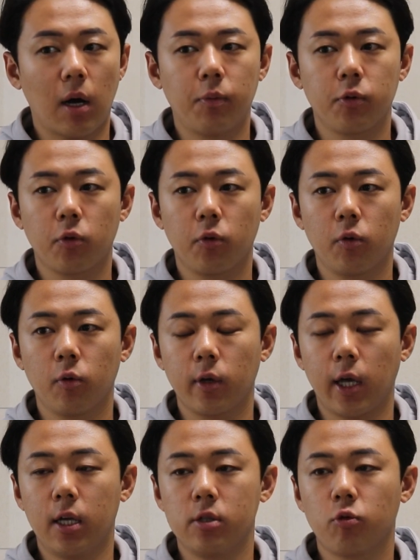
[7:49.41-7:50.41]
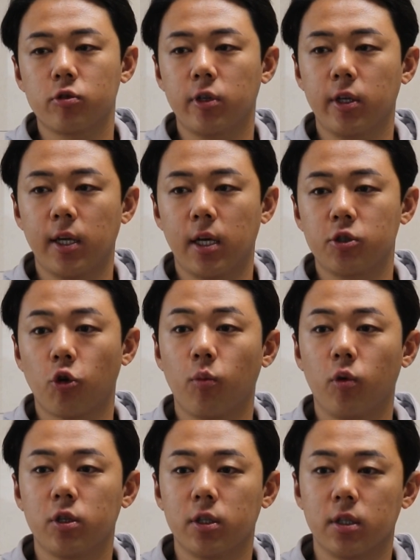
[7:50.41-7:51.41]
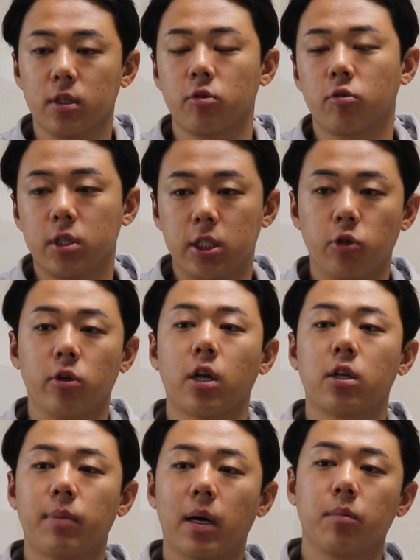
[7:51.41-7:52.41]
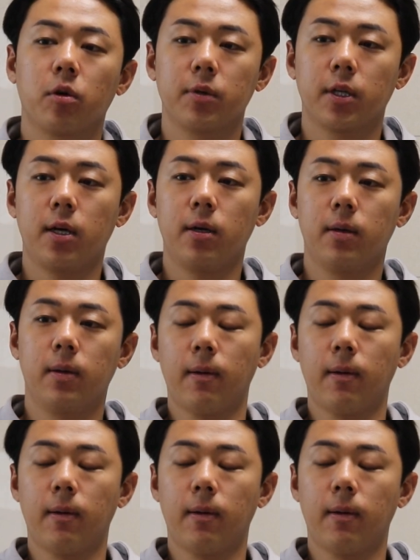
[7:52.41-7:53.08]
앞으로 개인 송출에 대한 정보들 그리고 지원하는 방법이나